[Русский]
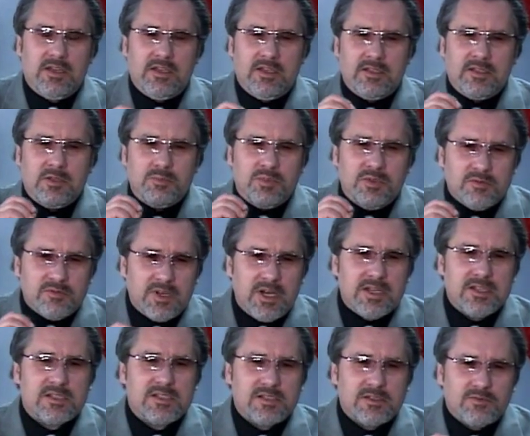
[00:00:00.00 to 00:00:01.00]
и
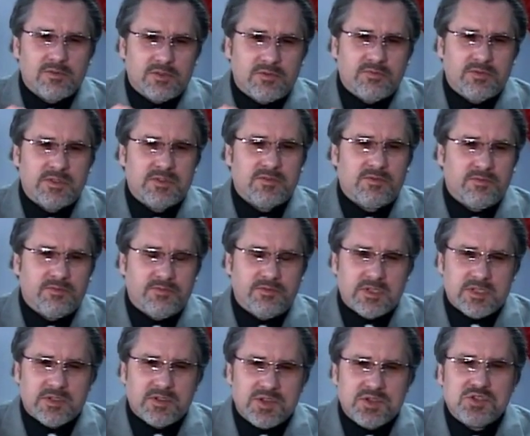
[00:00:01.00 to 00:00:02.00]
добиваться вот
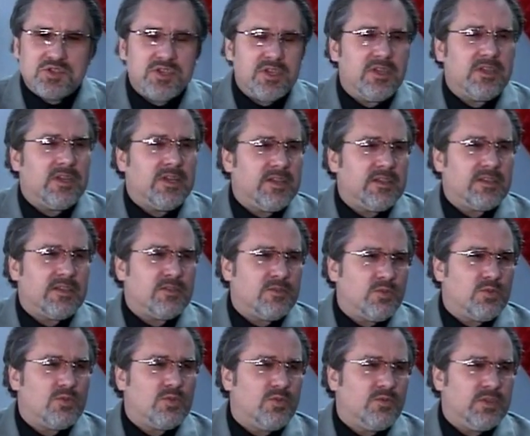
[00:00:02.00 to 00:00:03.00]
возвращения этой
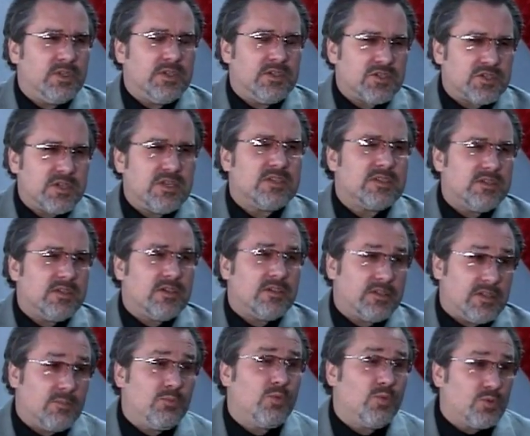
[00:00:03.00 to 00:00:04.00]
духовной жизни к
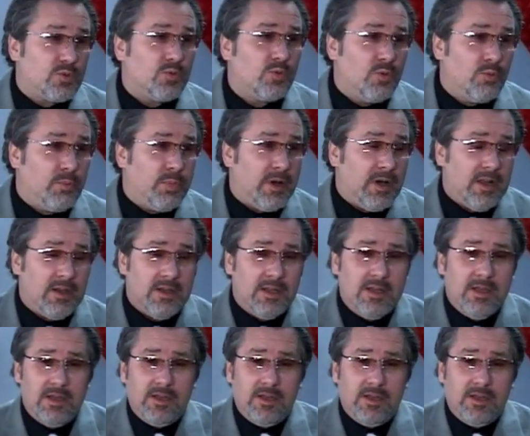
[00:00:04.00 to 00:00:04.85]
тому, кто упал.